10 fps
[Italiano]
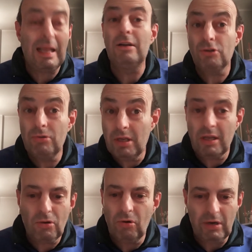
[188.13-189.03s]
calcio di
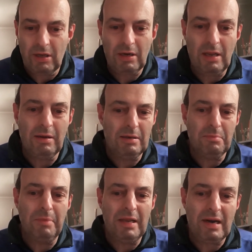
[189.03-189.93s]
rigore eh,
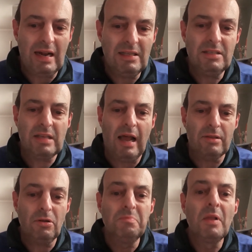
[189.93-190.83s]
ben
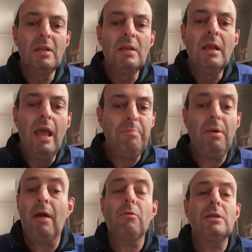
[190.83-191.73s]
realizzato. E
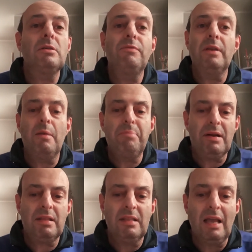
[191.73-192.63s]
poi a quasi fine
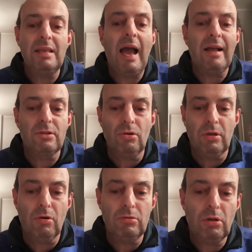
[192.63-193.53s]
partita Ianto
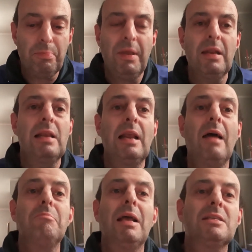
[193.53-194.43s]
in contropiede
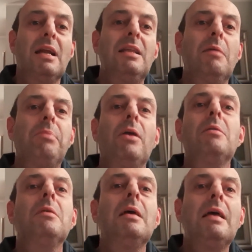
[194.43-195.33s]
gliel'ha messa lì e
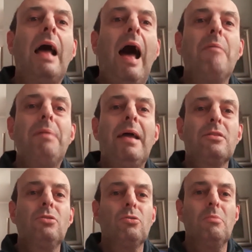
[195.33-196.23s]
poi ha
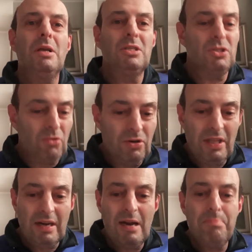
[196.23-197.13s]
aperto, come si suol
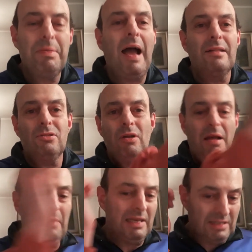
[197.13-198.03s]
dire, il piatto e
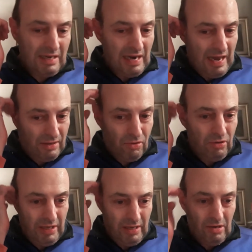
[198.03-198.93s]
l'ha messa
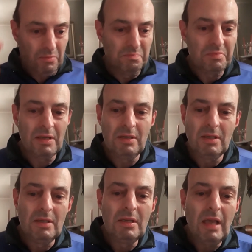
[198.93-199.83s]
nell'angolino.
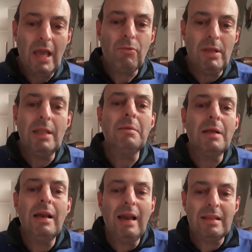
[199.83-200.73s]
E quindi
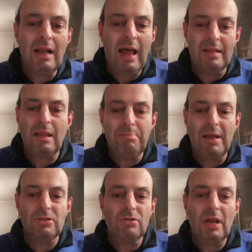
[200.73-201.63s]
l'Atalanta ha
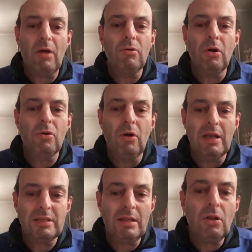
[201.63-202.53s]
perso 3-1 con
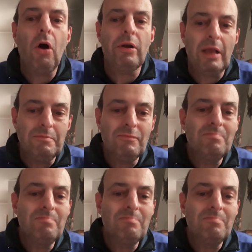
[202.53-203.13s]
la Sandoria.